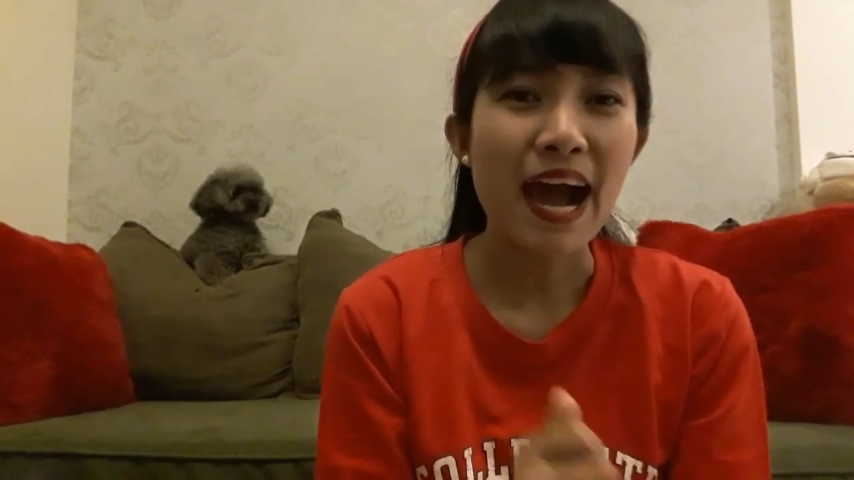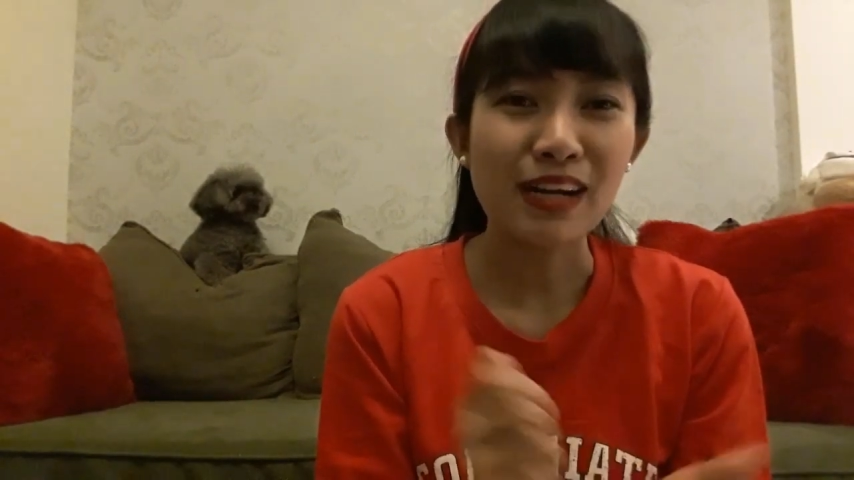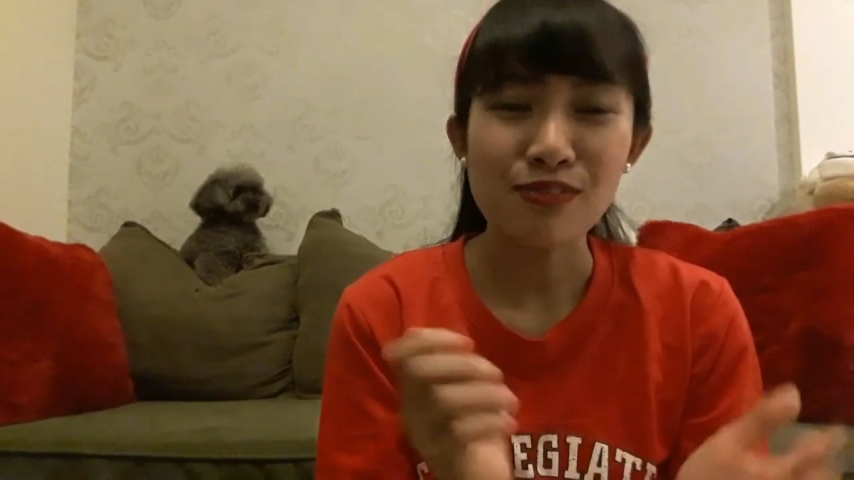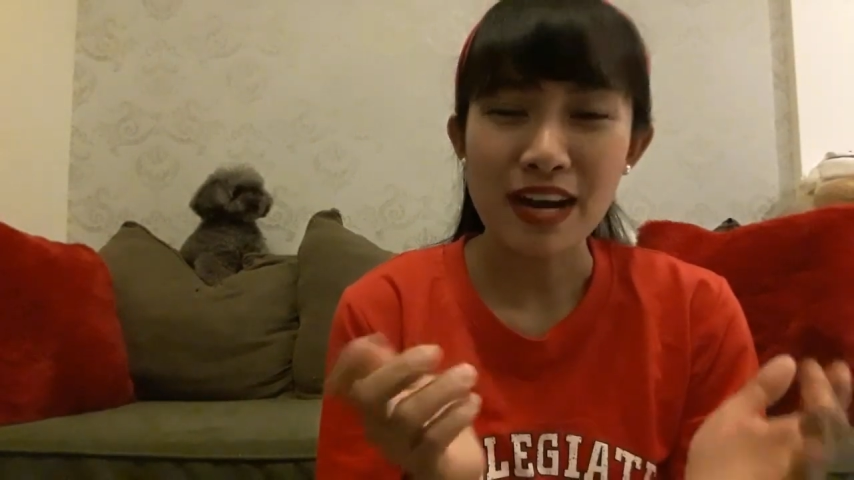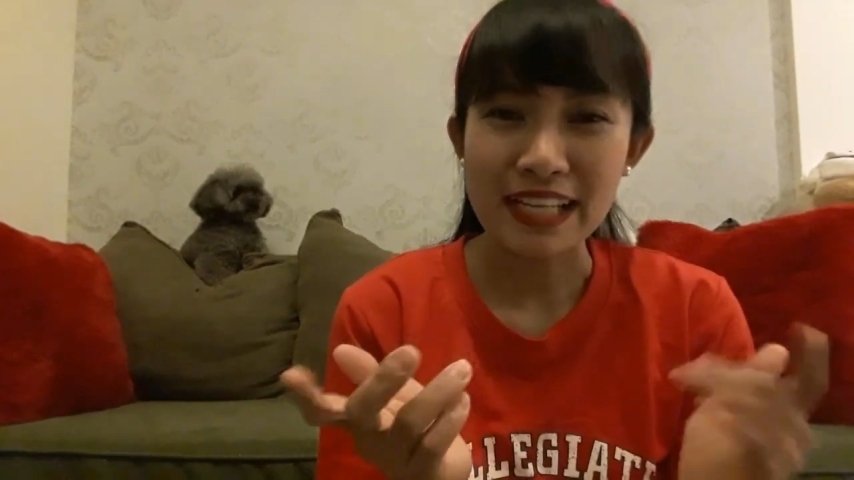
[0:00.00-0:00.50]

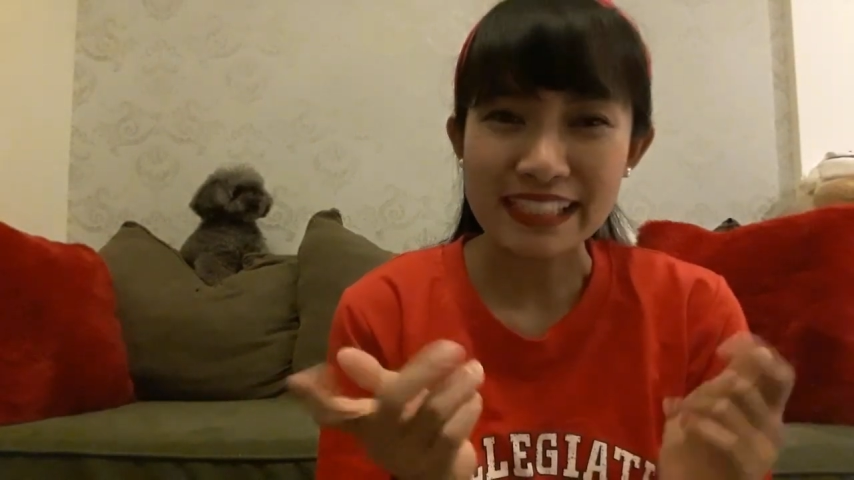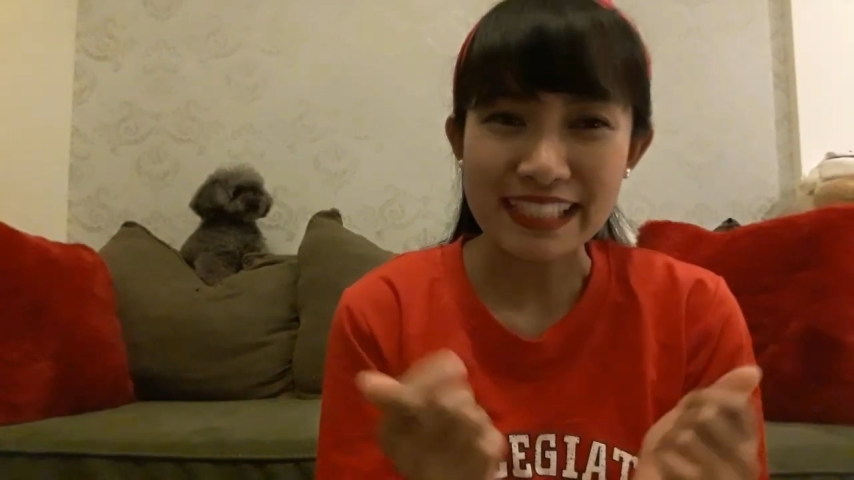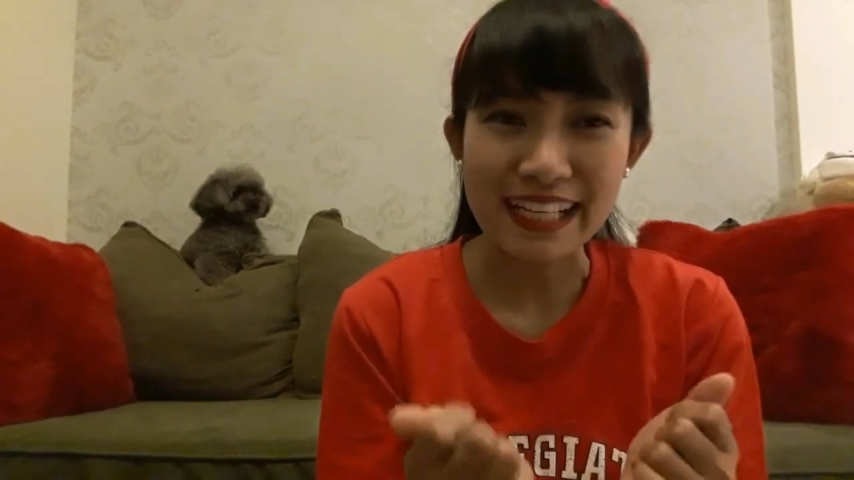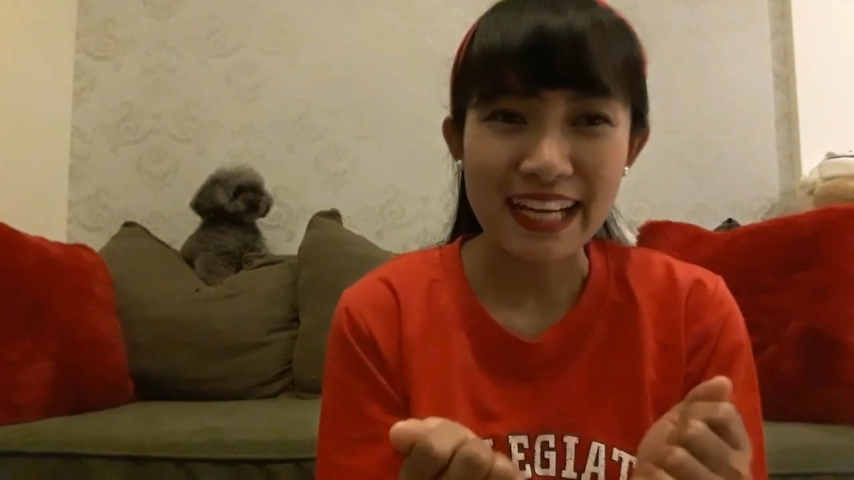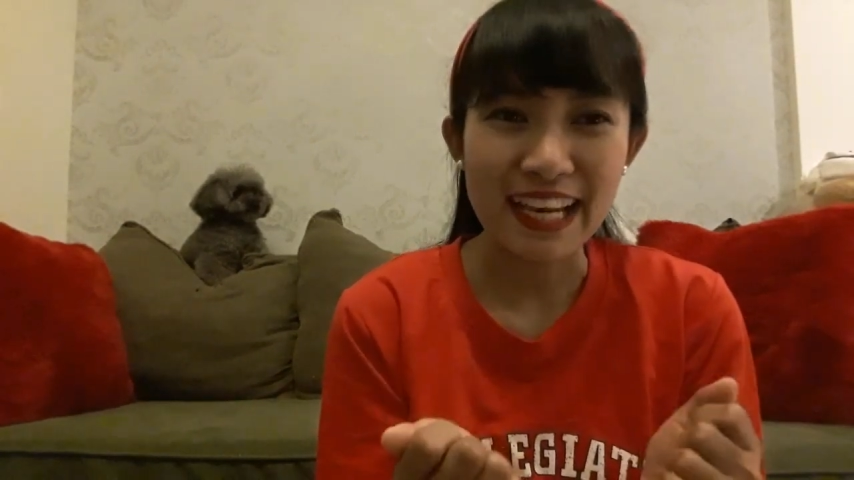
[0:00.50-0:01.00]
aku
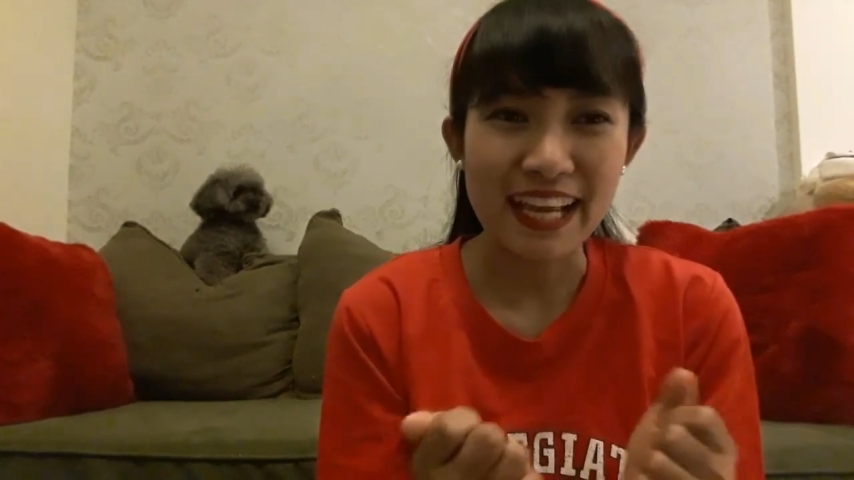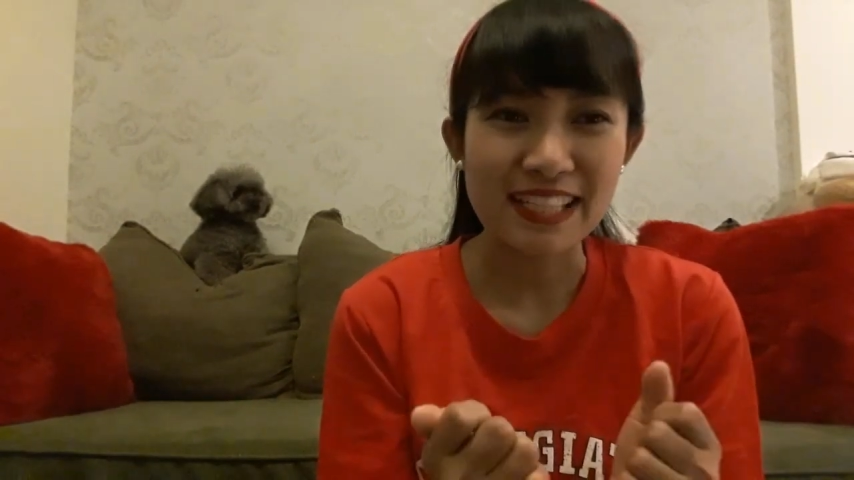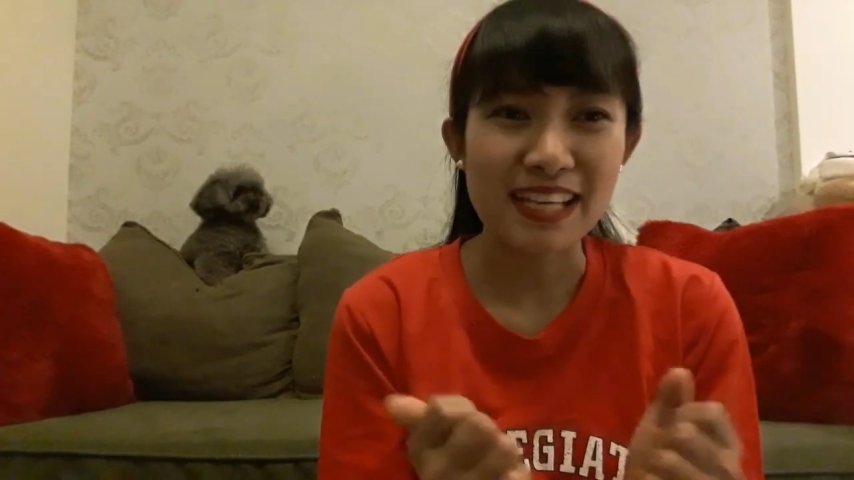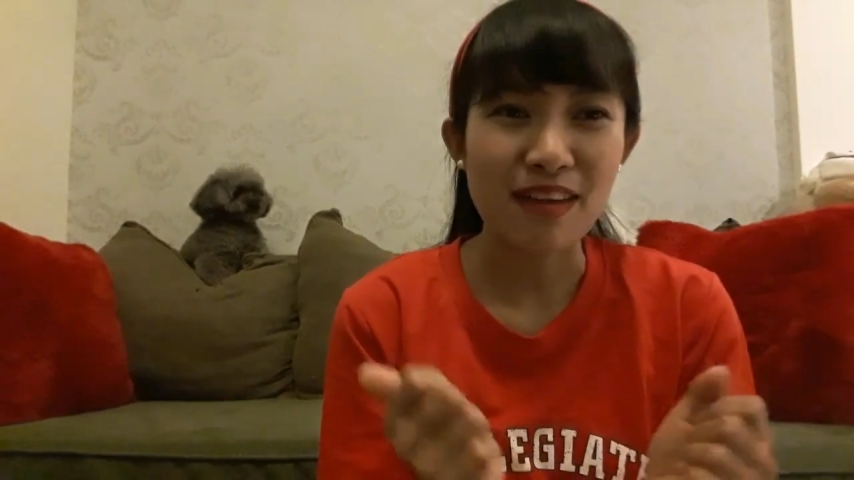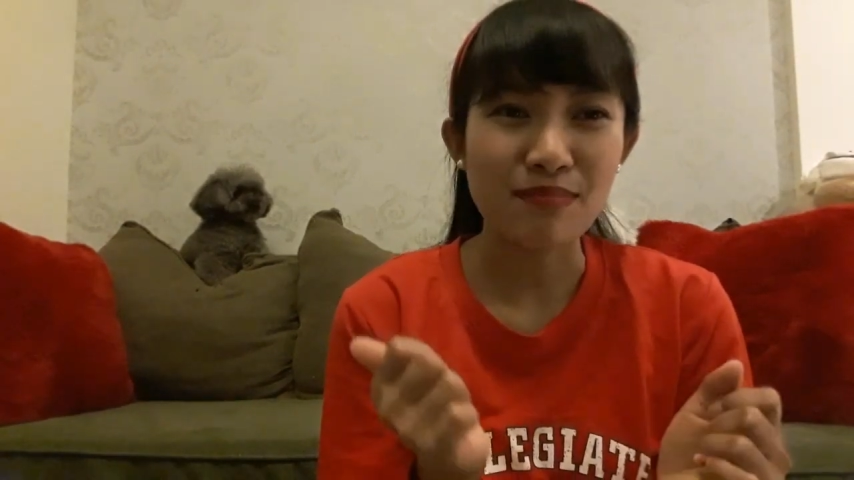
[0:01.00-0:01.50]
ajak
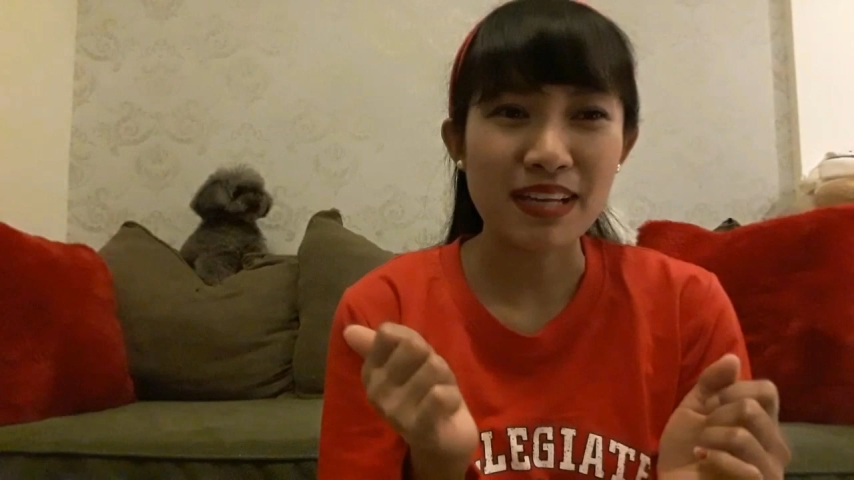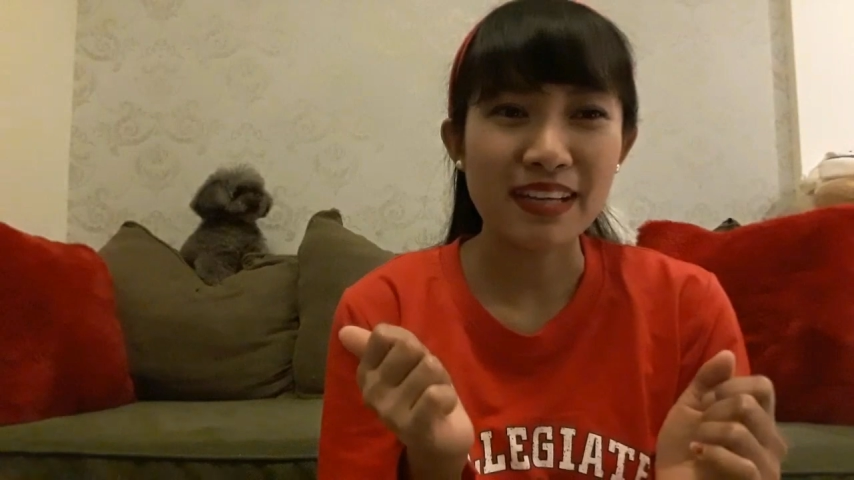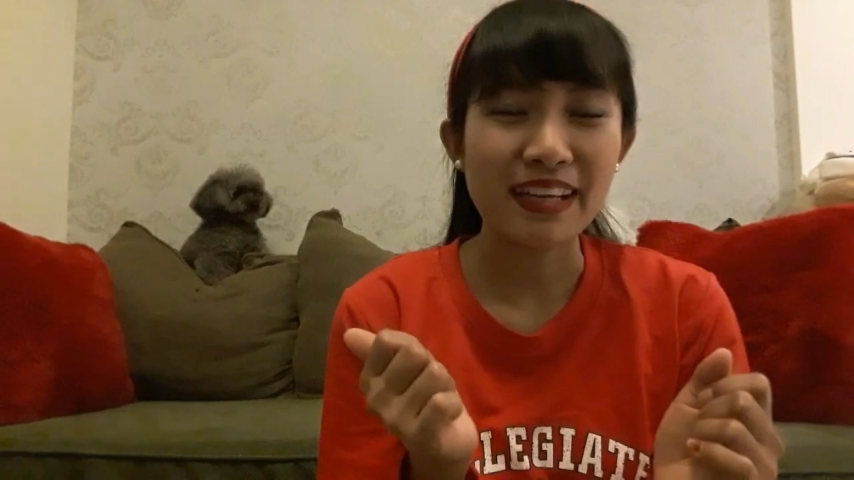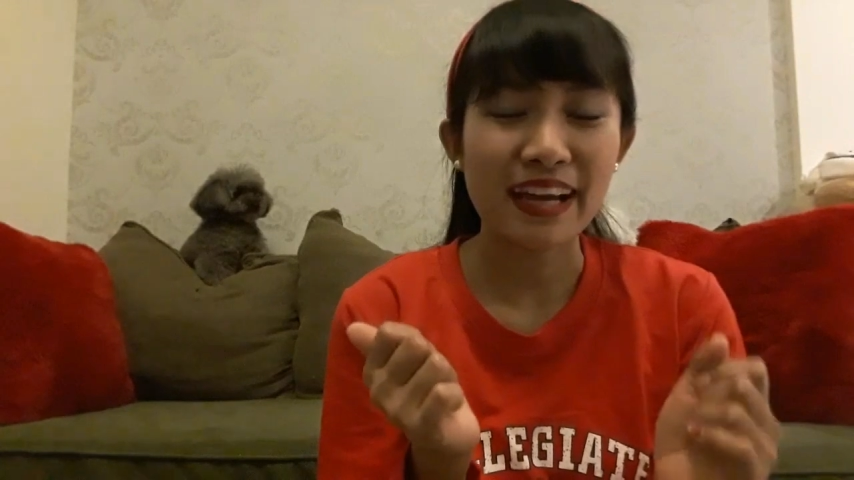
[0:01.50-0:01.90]
kalian sama